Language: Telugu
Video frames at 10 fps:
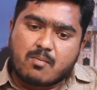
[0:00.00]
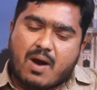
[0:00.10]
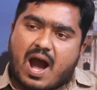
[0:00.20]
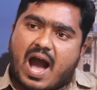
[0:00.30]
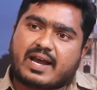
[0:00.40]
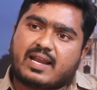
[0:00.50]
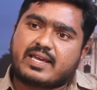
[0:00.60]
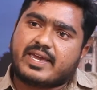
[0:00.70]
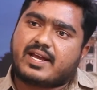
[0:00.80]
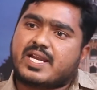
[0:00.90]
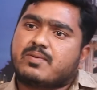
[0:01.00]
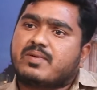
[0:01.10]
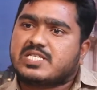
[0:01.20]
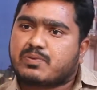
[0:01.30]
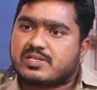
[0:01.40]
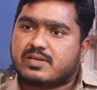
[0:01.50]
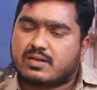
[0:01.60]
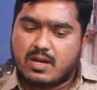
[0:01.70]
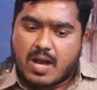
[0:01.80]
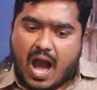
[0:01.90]
మా ఆకలి కేకనే మా
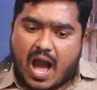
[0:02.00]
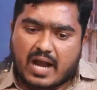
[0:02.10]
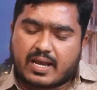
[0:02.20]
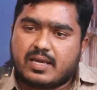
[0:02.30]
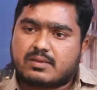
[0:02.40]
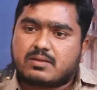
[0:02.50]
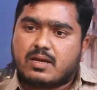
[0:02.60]
ఇన్స్పిరేషన్ ఆకలి